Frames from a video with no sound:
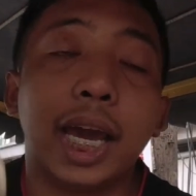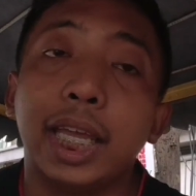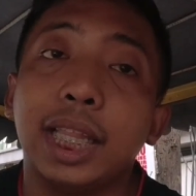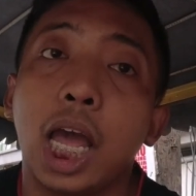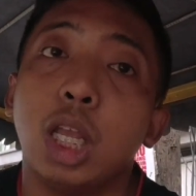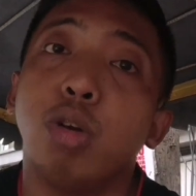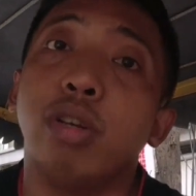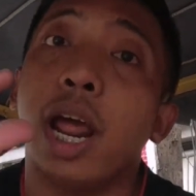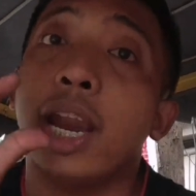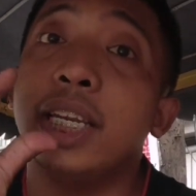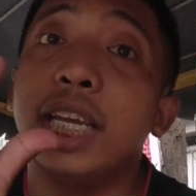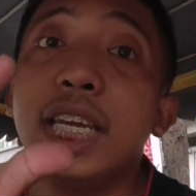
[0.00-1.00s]
nakita nyo
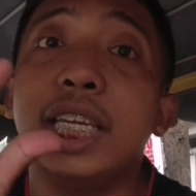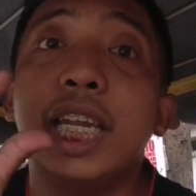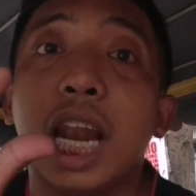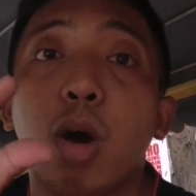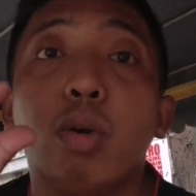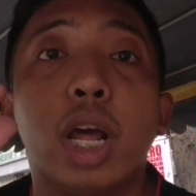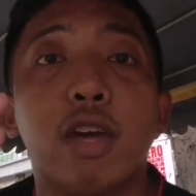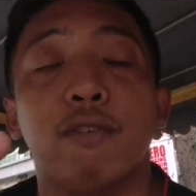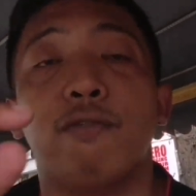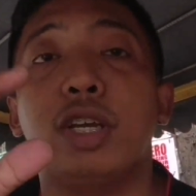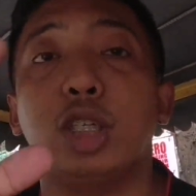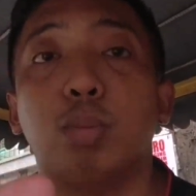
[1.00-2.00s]
naninilaw na
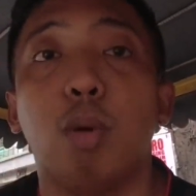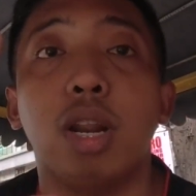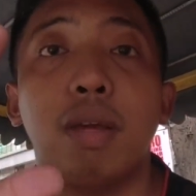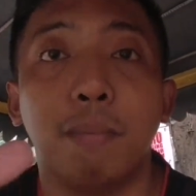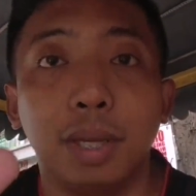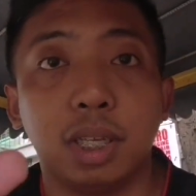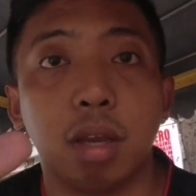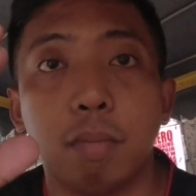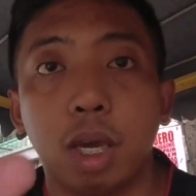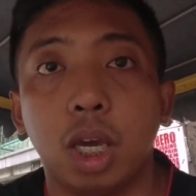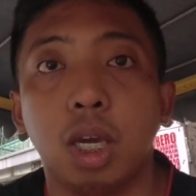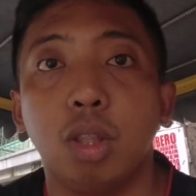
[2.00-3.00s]
yung fishball, ibig
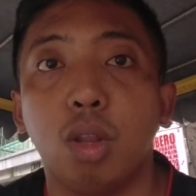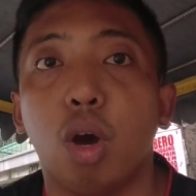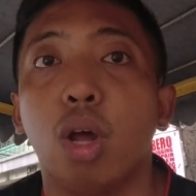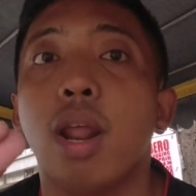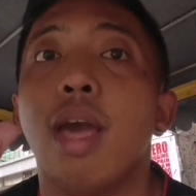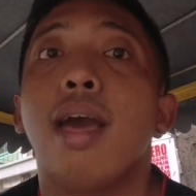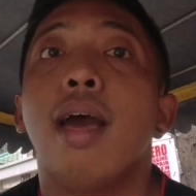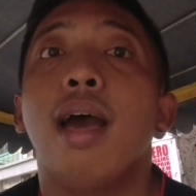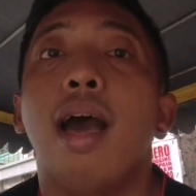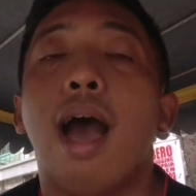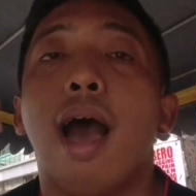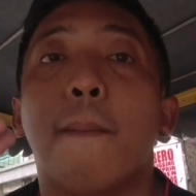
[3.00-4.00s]
sabihin nun,
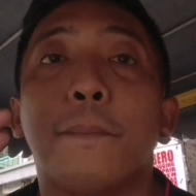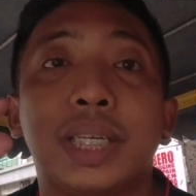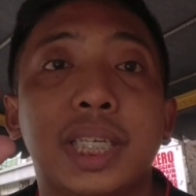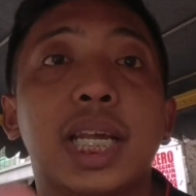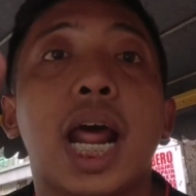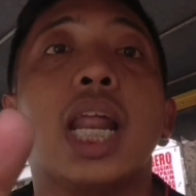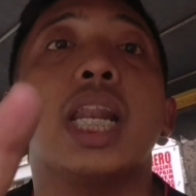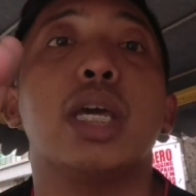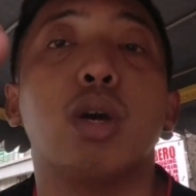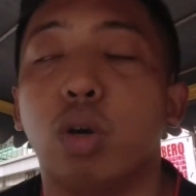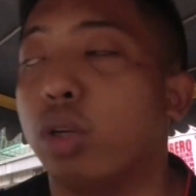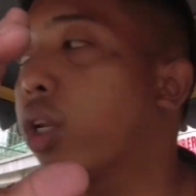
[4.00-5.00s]
uh, pasira
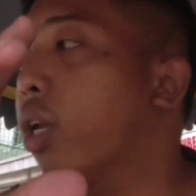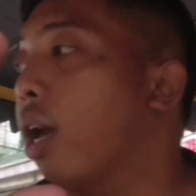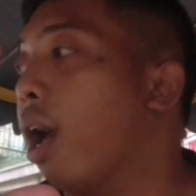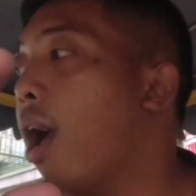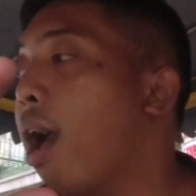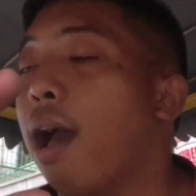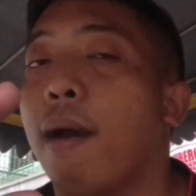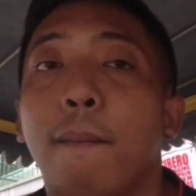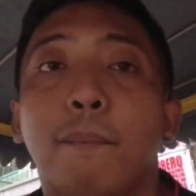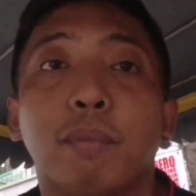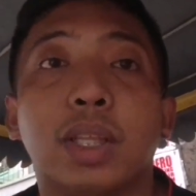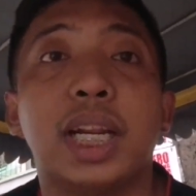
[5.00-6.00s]
na yun.
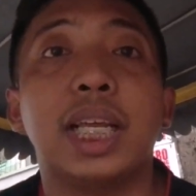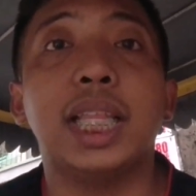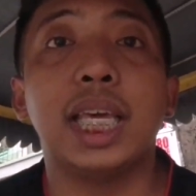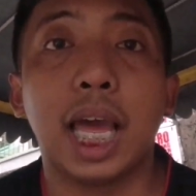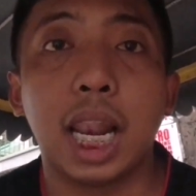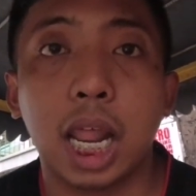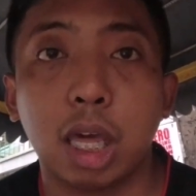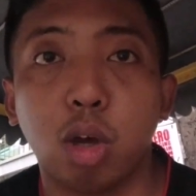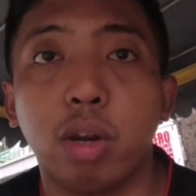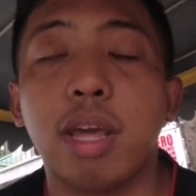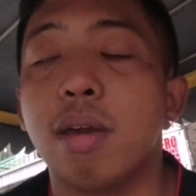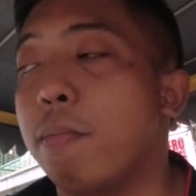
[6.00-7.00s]
Um, critical na
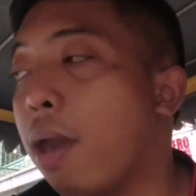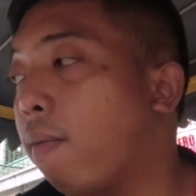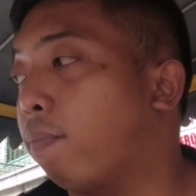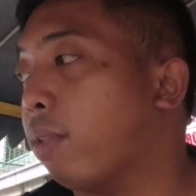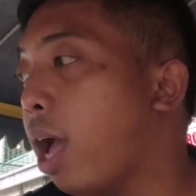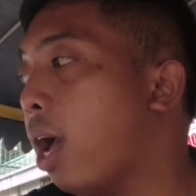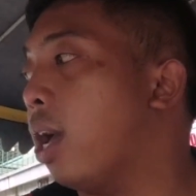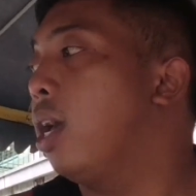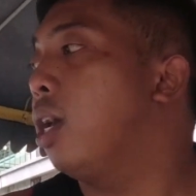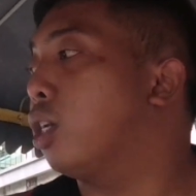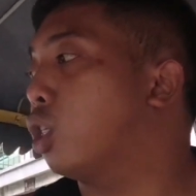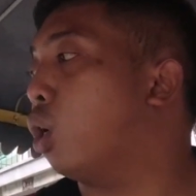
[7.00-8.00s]
yun na ibenta.
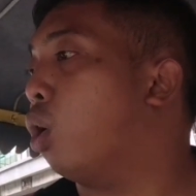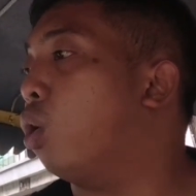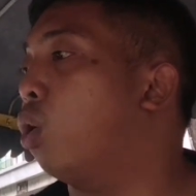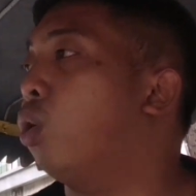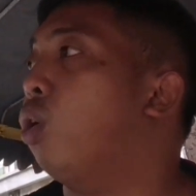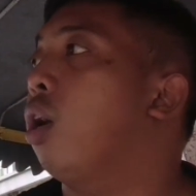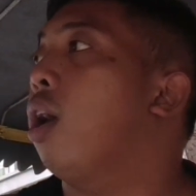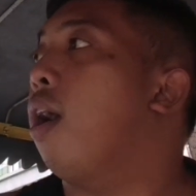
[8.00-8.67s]
So,